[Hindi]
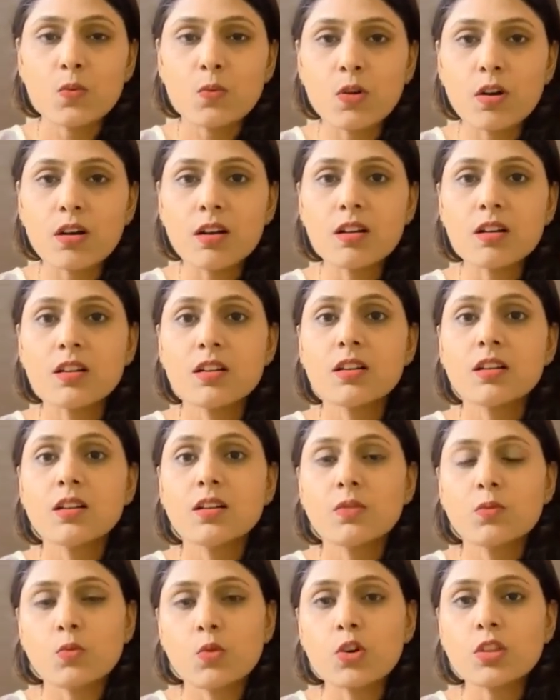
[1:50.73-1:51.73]
वह
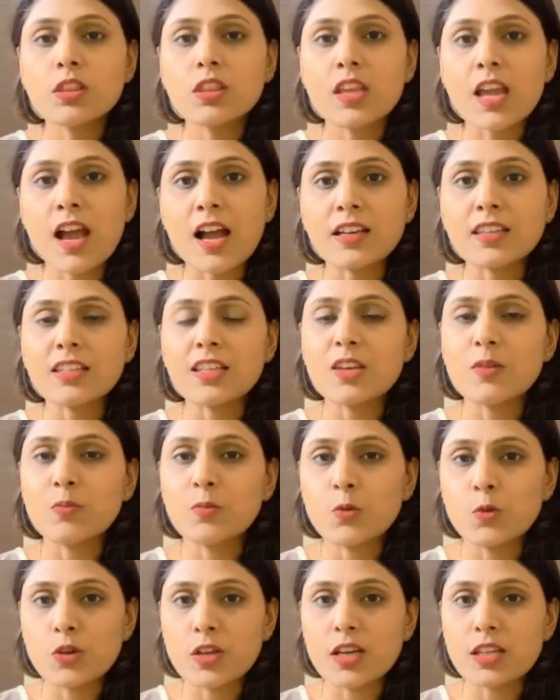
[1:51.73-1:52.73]
वो त्याग की
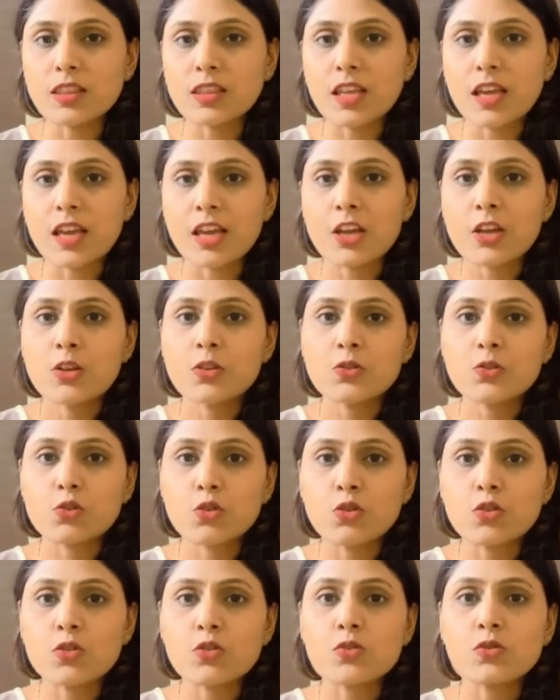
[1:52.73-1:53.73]
मूर्त है
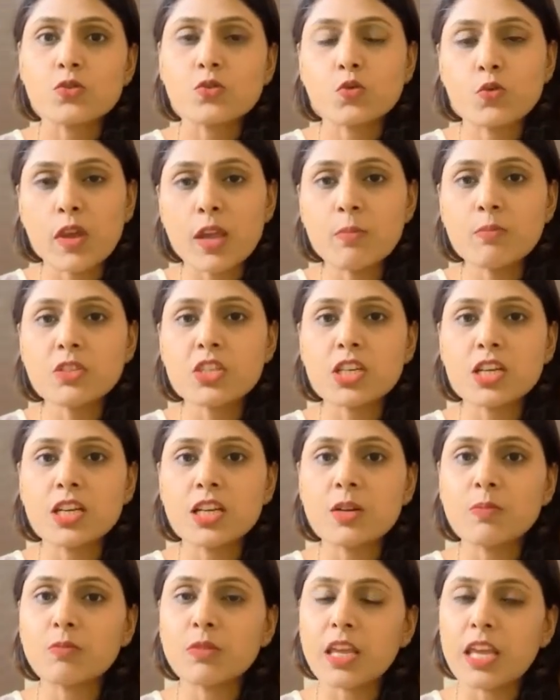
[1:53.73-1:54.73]
जो स्वयं
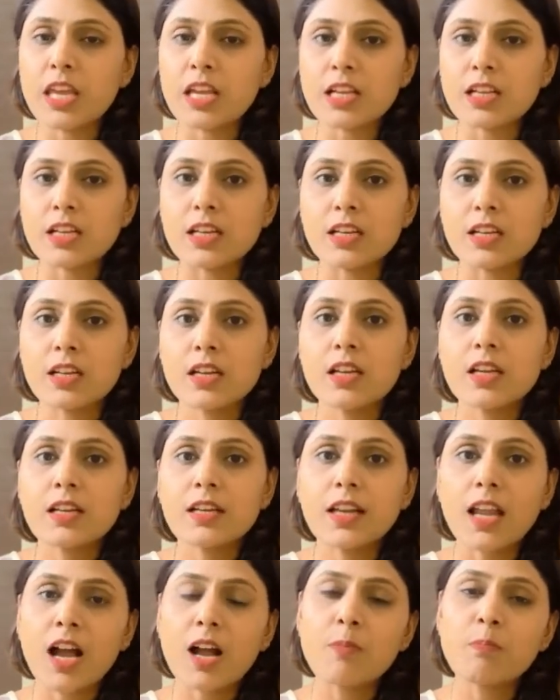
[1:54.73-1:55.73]
जन्म देकर
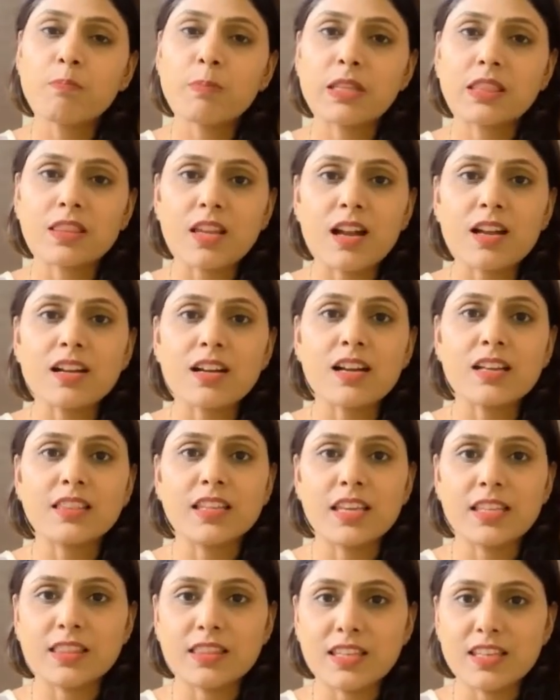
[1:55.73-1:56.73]
नाम पिता
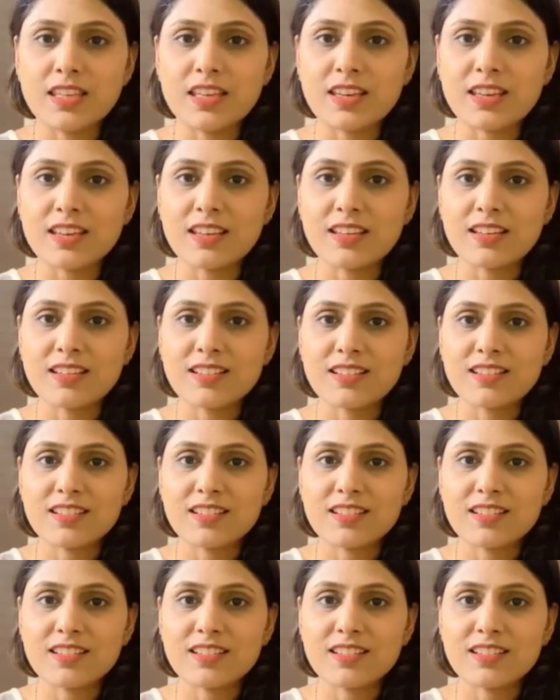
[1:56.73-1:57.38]
का देती है